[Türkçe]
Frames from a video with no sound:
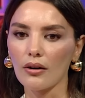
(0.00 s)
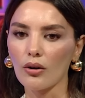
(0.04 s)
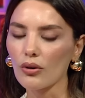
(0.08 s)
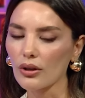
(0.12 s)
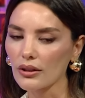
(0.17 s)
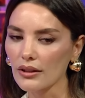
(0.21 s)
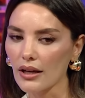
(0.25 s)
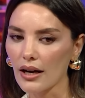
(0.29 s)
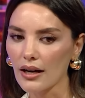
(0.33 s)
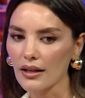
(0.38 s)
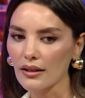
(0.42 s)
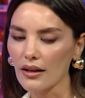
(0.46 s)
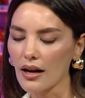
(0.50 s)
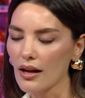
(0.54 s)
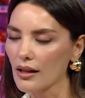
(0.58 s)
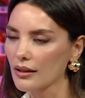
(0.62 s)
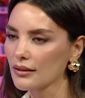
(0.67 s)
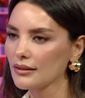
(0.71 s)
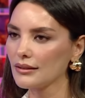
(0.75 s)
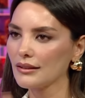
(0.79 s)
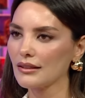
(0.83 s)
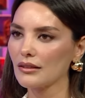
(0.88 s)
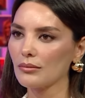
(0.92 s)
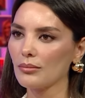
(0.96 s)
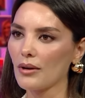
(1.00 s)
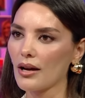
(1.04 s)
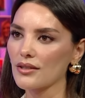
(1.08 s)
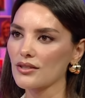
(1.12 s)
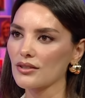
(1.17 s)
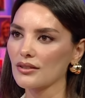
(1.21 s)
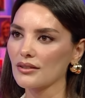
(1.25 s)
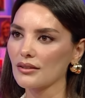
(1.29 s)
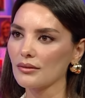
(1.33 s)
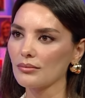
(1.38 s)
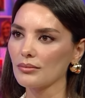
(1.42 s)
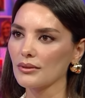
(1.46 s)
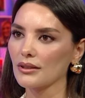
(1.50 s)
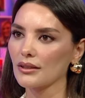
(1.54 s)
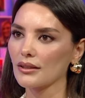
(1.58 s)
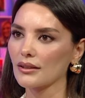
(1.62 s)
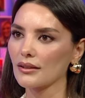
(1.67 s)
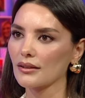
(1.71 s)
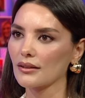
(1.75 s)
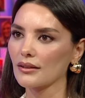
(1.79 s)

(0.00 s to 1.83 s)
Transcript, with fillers: kadar algılarımı açtım ki